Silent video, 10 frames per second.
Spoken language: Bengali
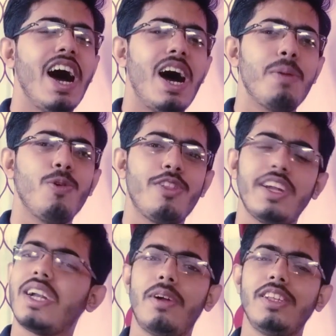আর
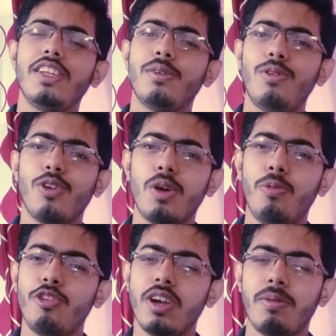প্রত্যেকটা বাড়িতে যেমন লক্ষ্মী
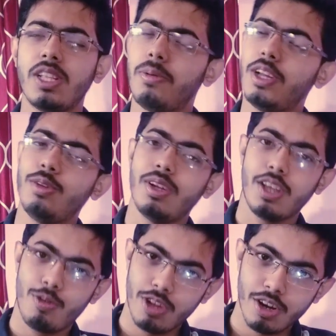পুজোয় আমাদের বাড়িতেও
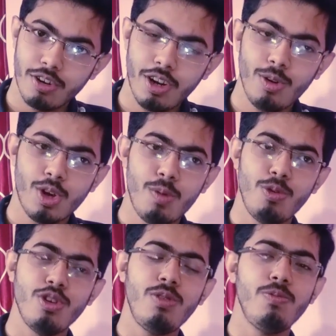আছে কোজাগরি লক্ষ্মী
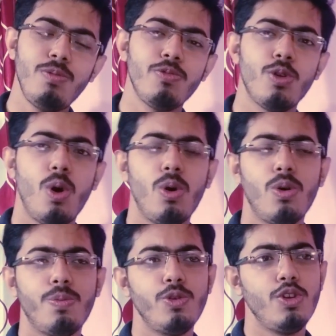পুজো ও
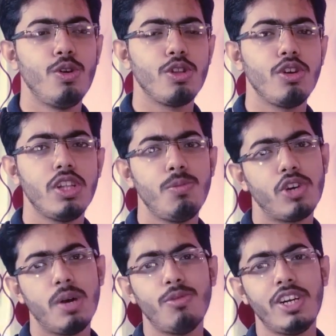পুজো হতে হতে
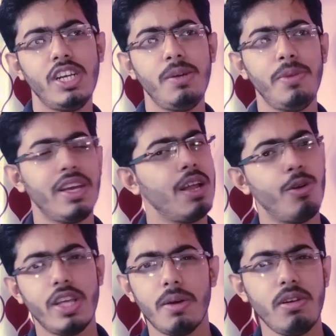মোটামুটি বিকেল
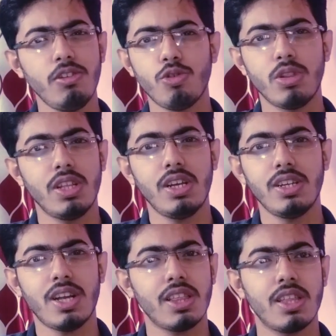হয়ে যাবে সন্ধে
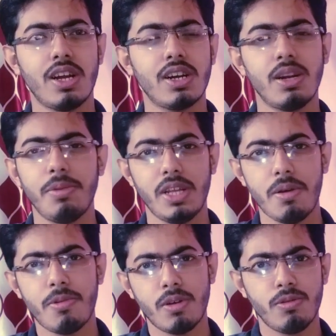সাতটা আটটা বেজে
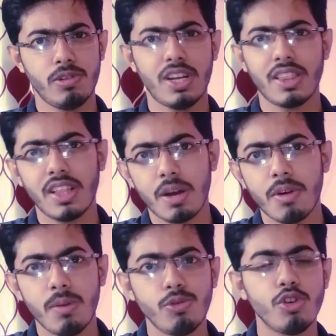যাবে মানে সাতটা থেকে
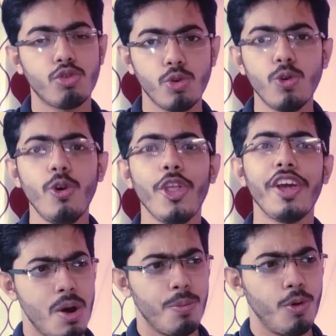মানে পুজো শুরু
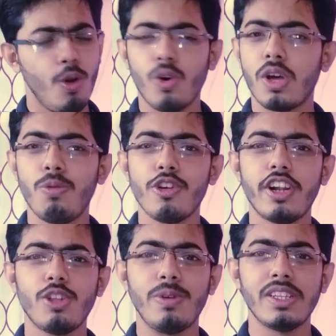পুরো লক্ষ্মী
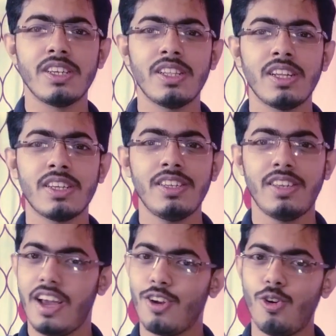পুজোটাই তোমাদের সাথে আজকে
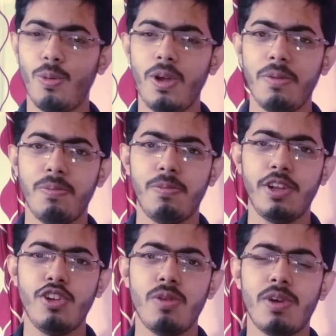শেয়ার করবো এই
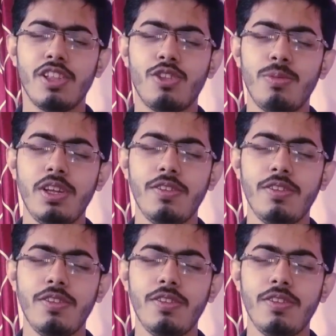ভিডিওর মাধ্যমে